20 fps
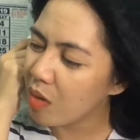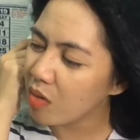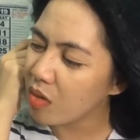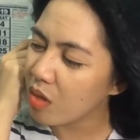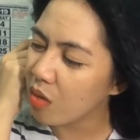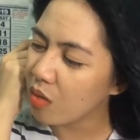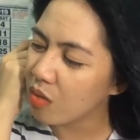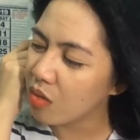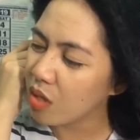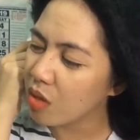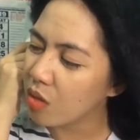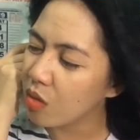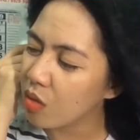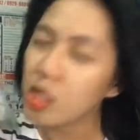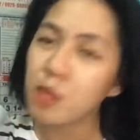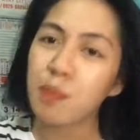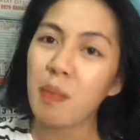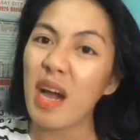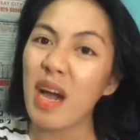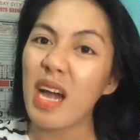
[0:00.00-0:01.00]
meron ako neto,
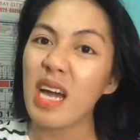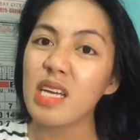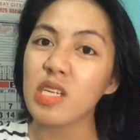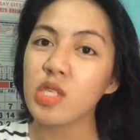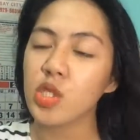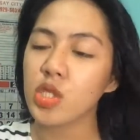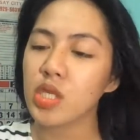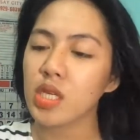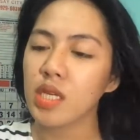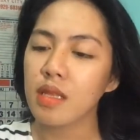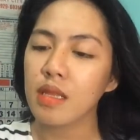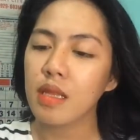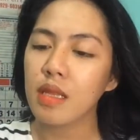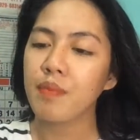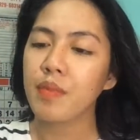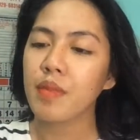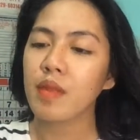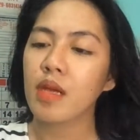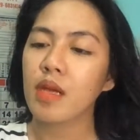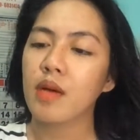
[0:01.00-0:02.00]
sponge.
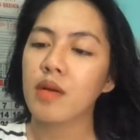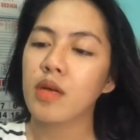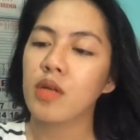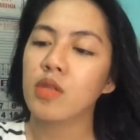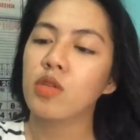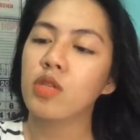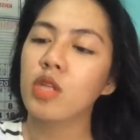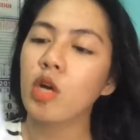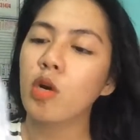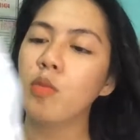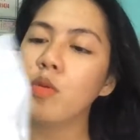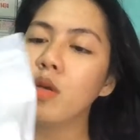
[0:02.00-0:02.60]
Doon